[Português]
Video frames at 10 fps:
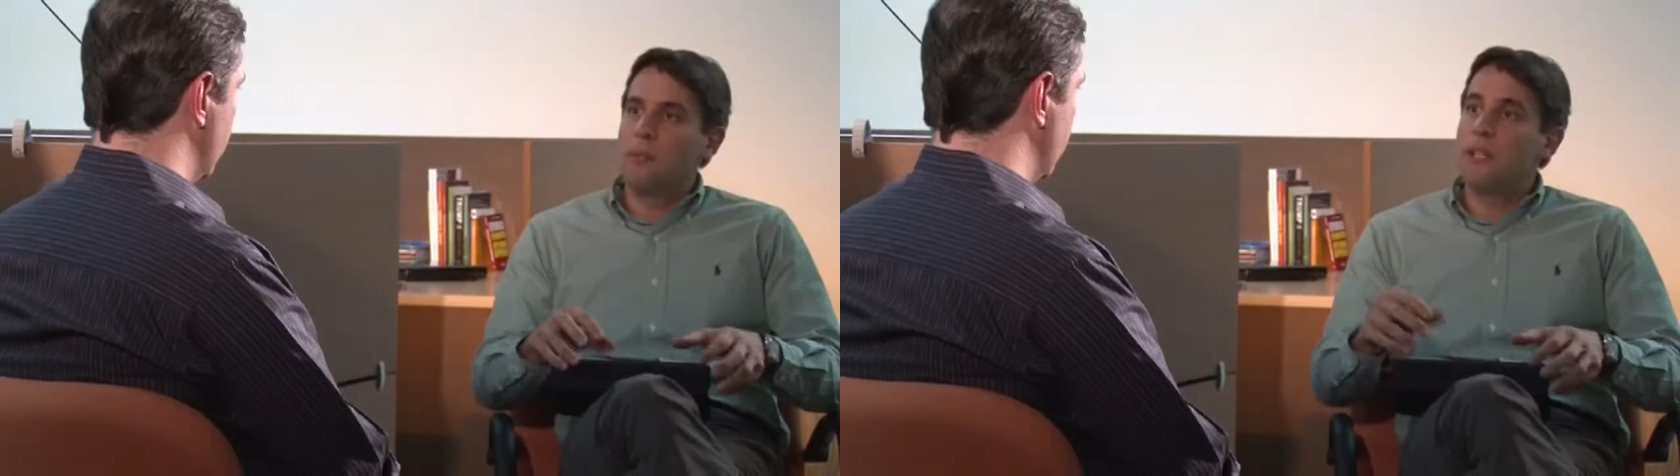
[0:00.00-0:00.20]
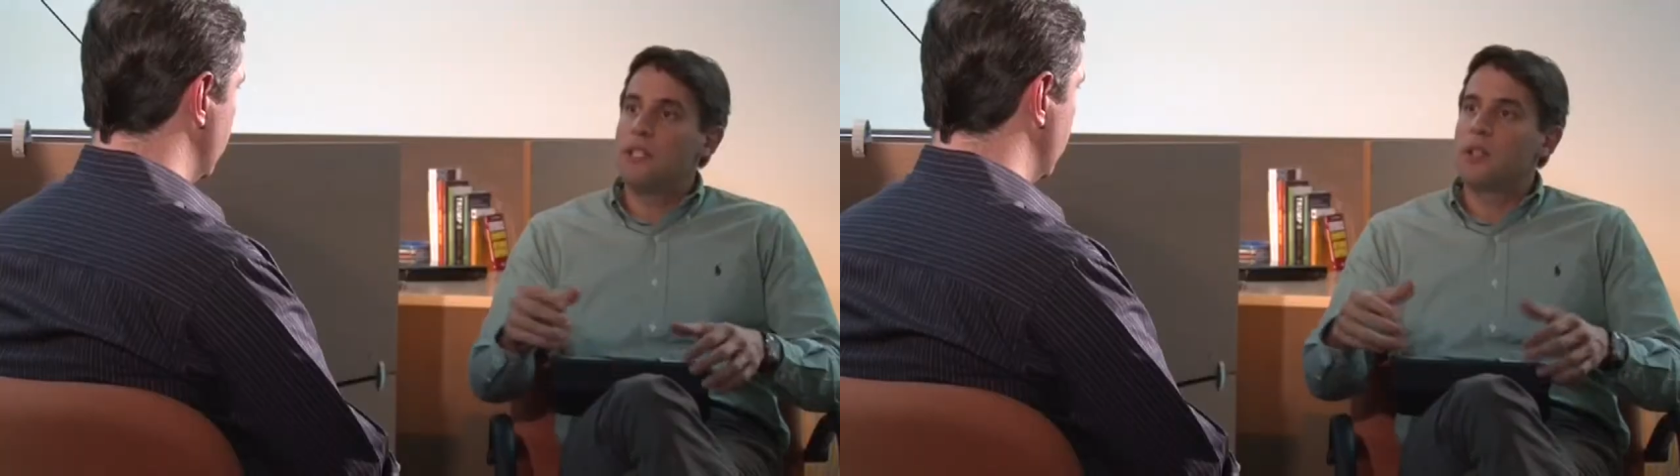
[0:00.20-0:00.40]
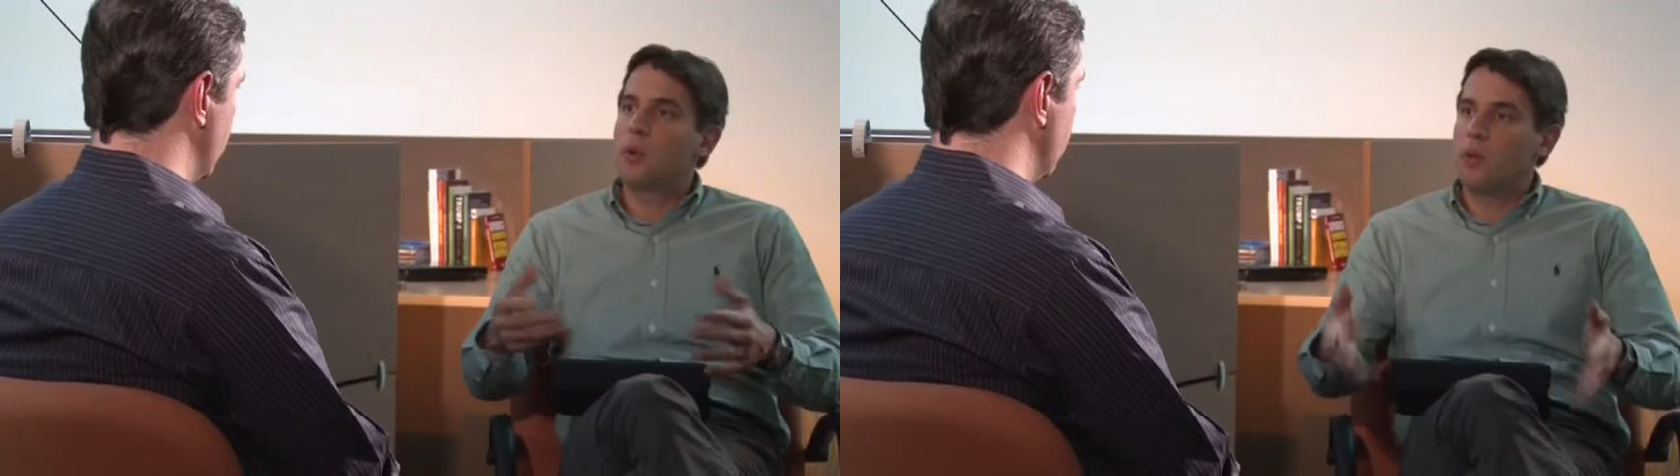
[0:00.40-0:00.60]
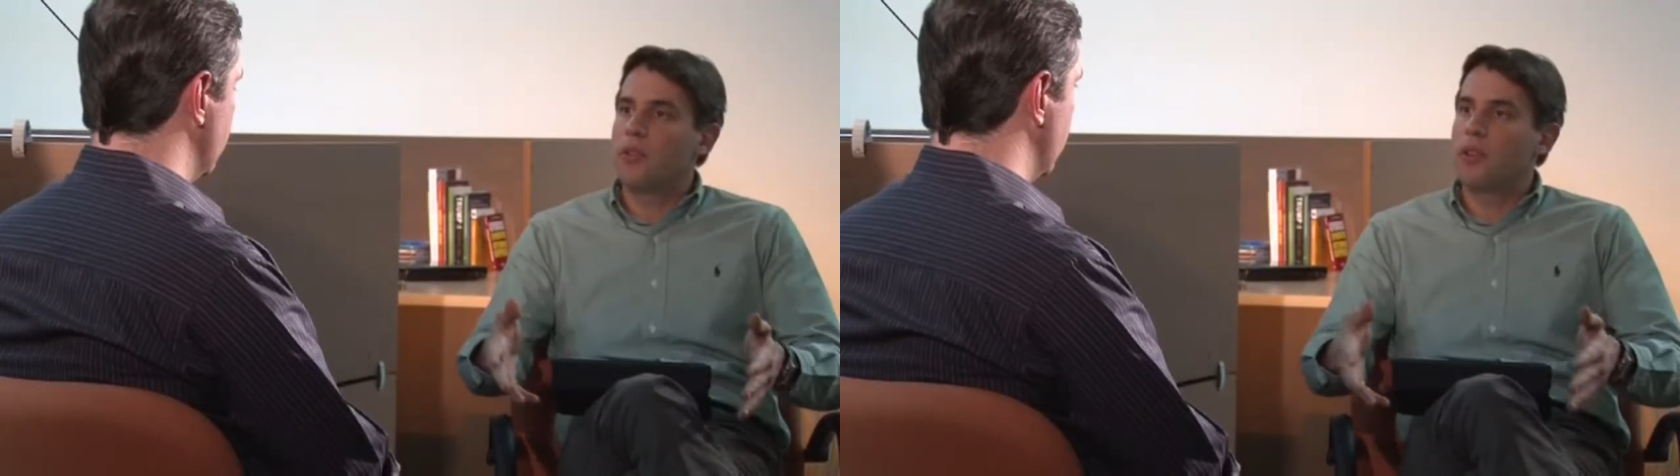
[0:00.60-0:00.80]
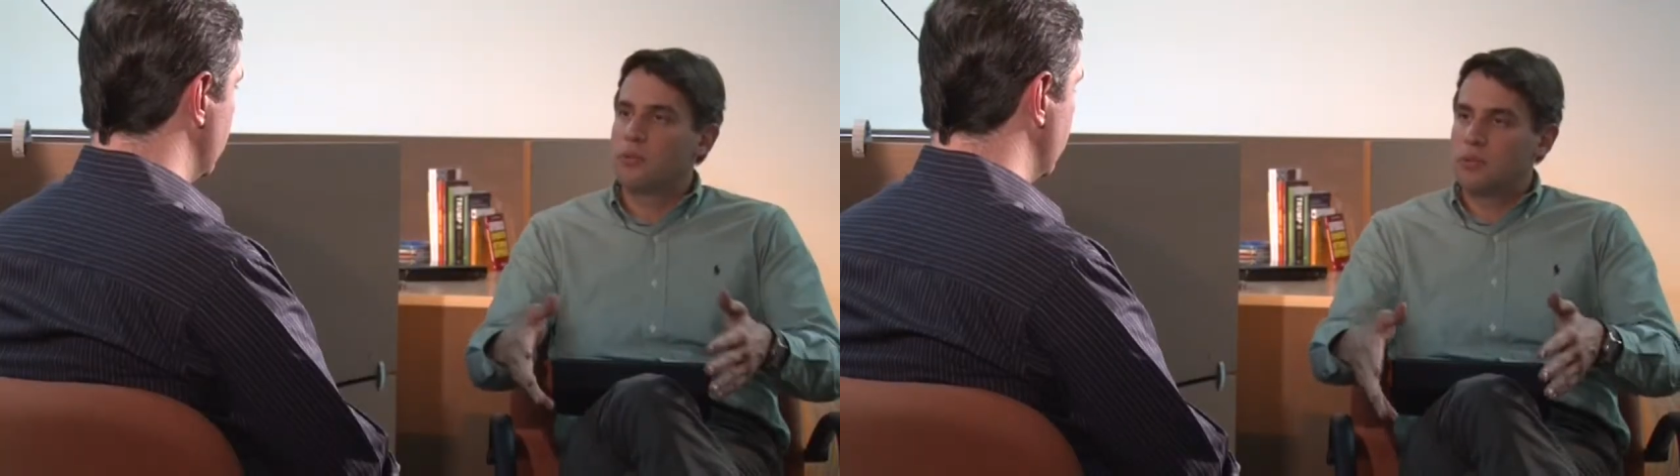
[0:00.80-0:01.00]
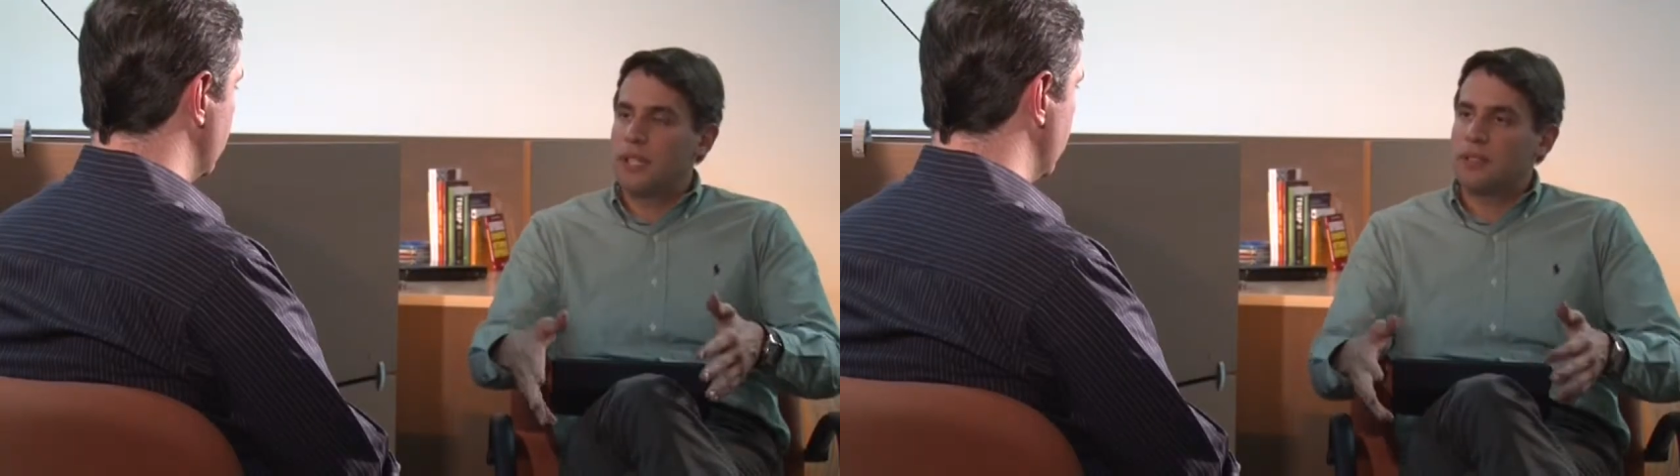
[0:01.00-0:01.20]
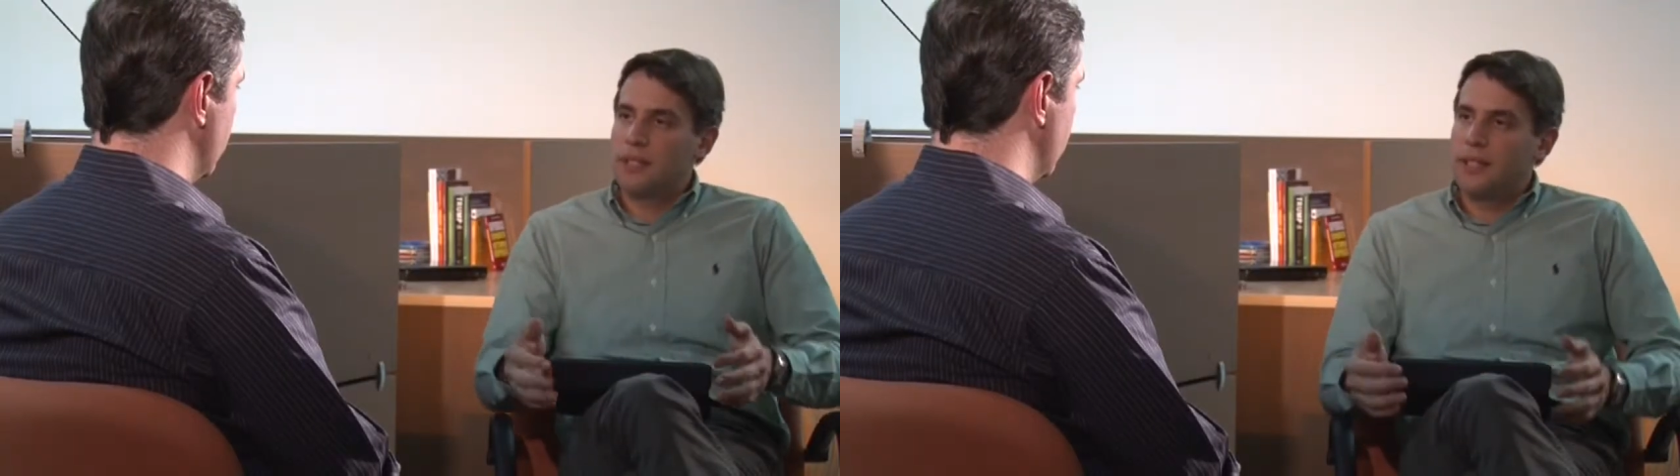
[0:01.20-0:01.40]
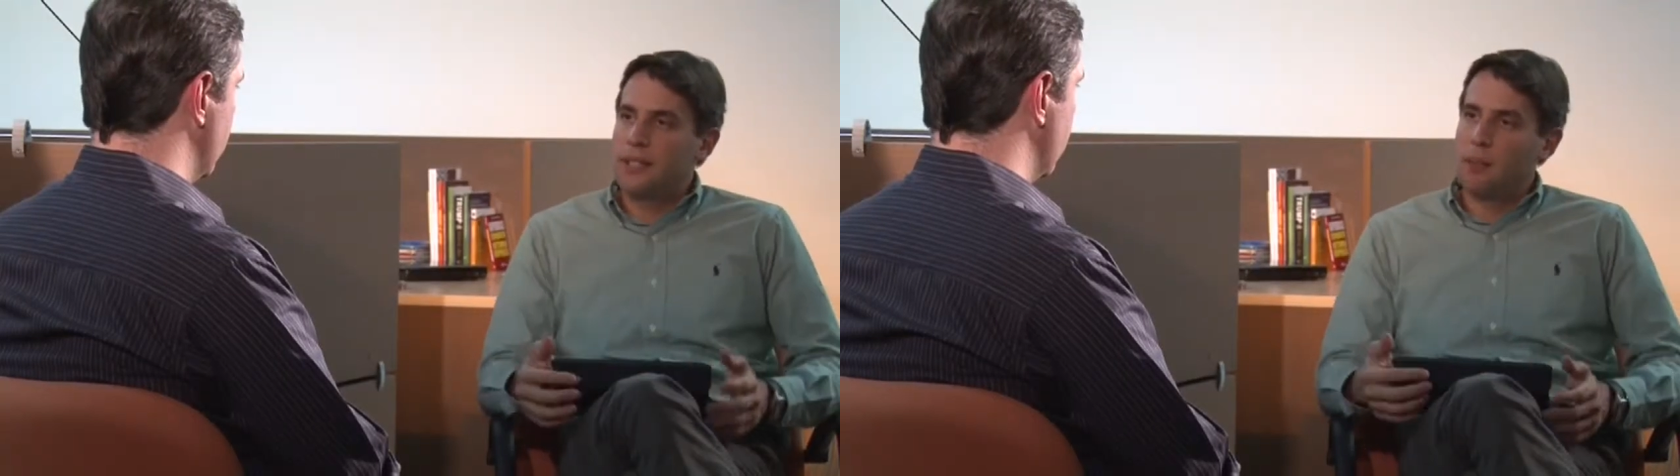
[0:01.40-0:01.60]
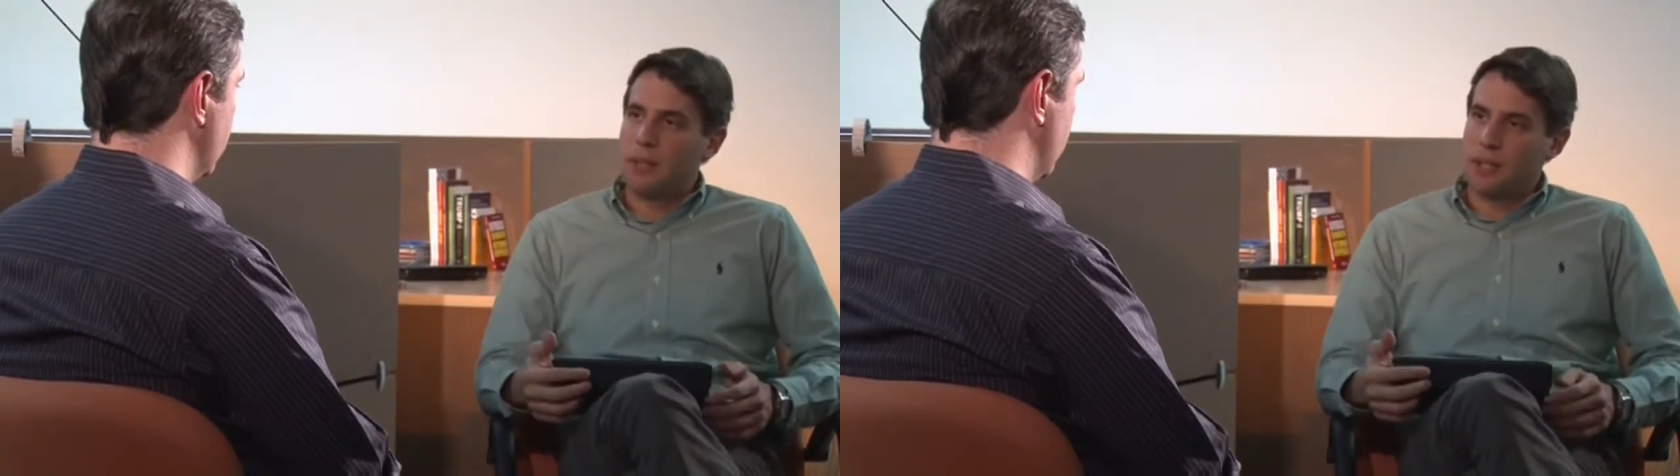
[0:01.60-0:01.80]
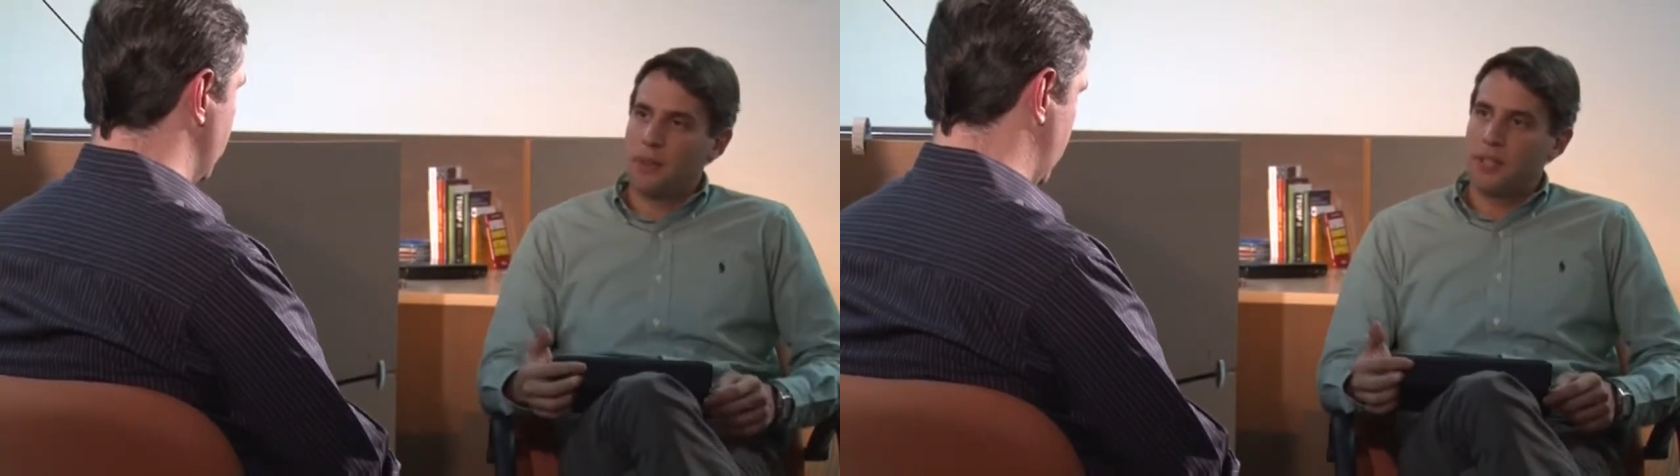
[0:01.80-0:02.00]
e medir qual foi o resultado daquele
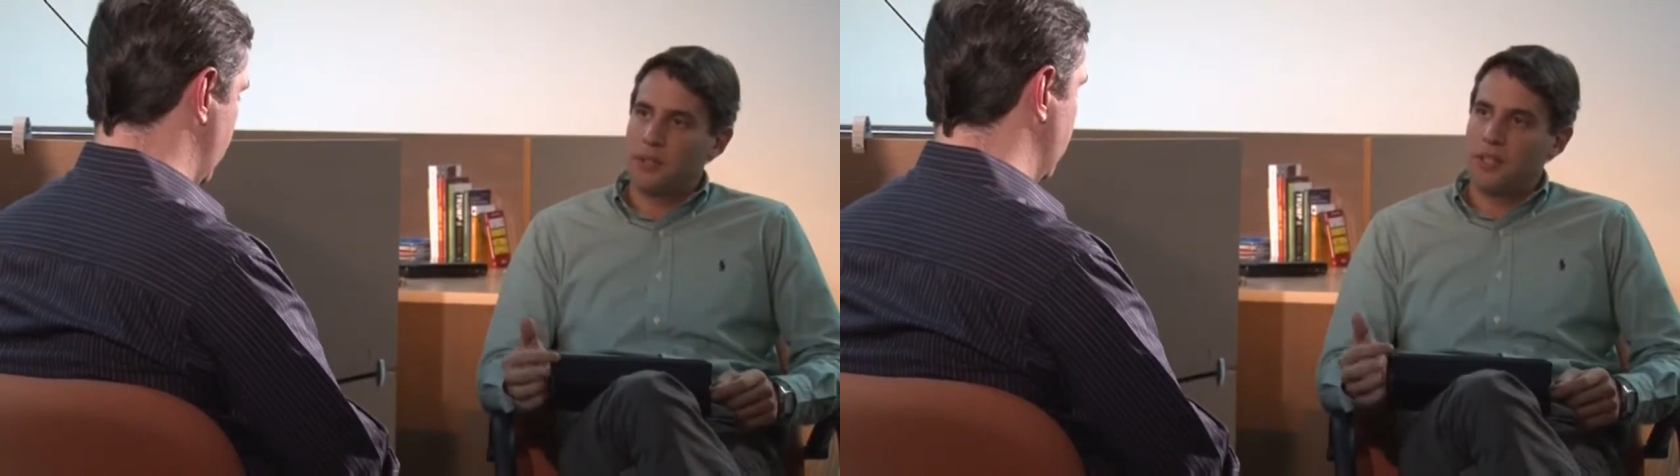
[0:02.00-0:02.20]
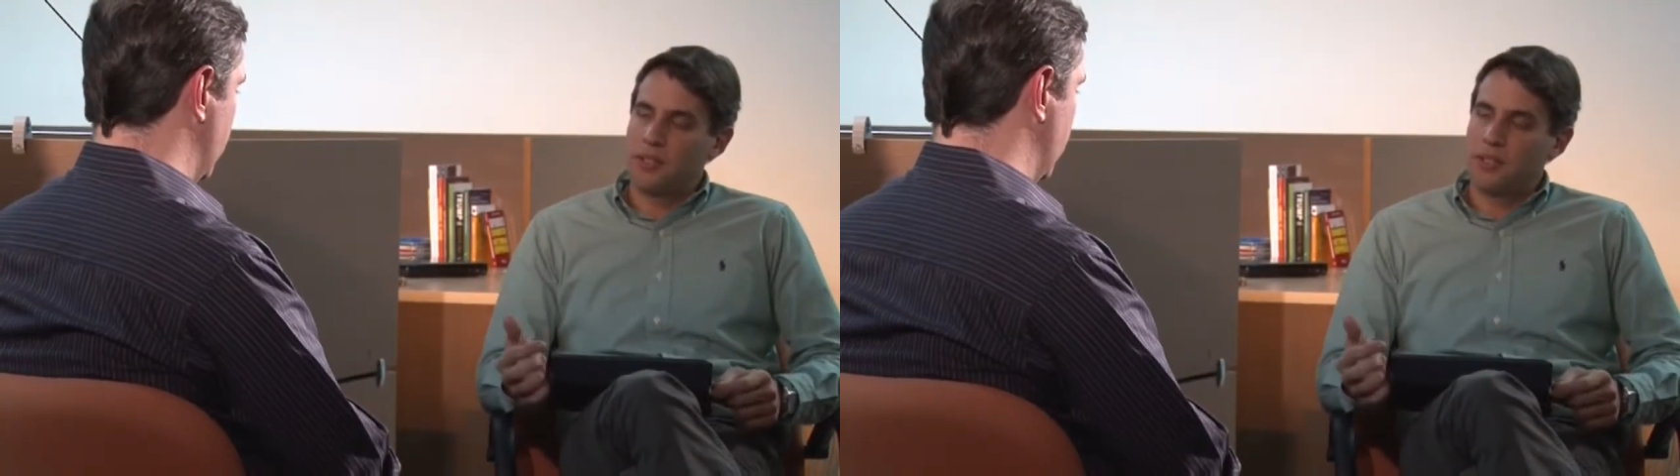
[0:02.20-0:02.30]
departamento, é